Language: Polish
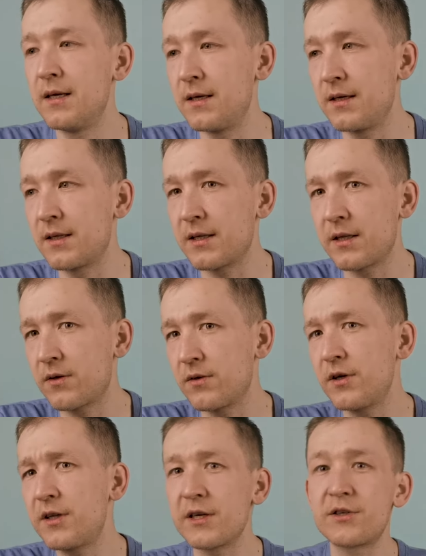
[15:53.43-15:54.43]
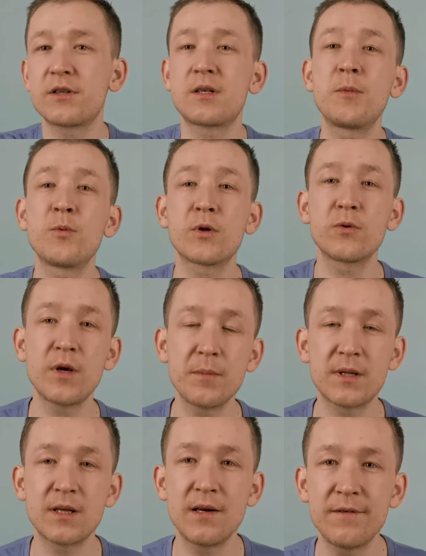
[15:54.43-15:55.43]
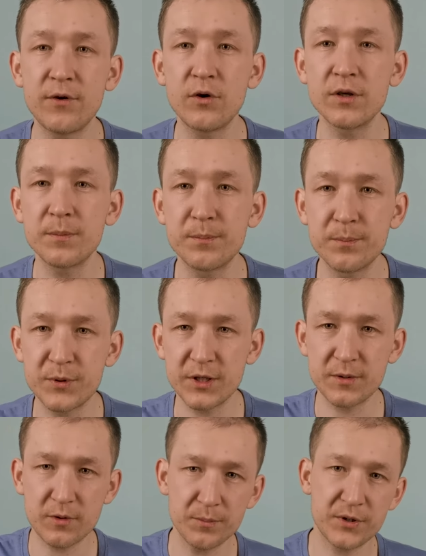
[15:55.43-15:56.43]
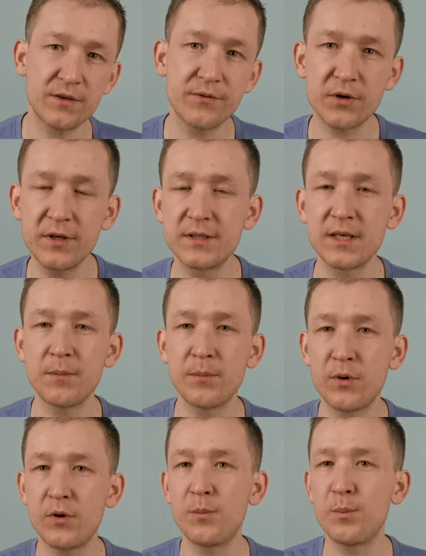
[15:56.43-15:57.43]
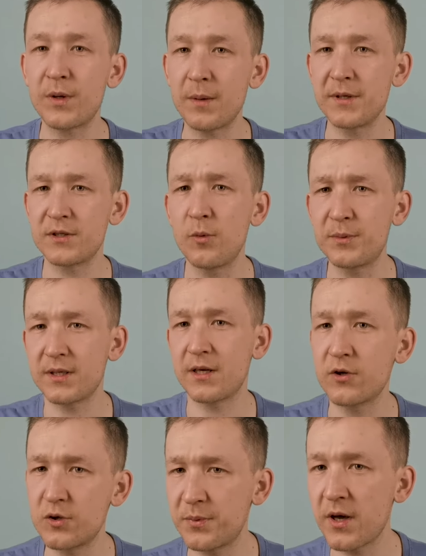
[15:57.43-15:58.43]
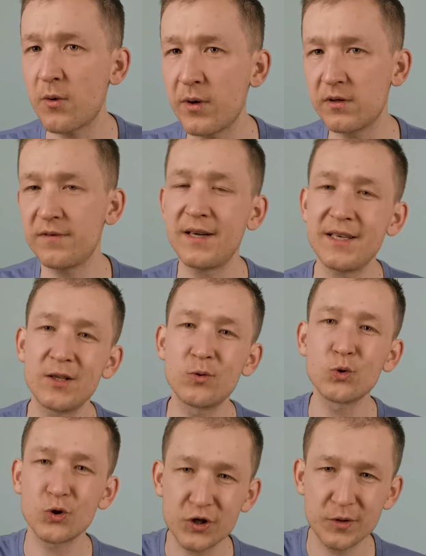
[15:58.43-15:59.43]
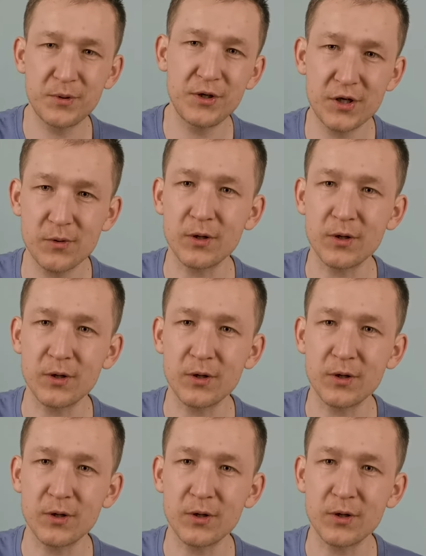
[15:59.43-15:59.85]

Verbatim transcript: E, dlatego i też czasami ładujemy telefony przez tą przetwornicę, bo tam jest opcja tego szybkiego ładowania i dużo szybciej się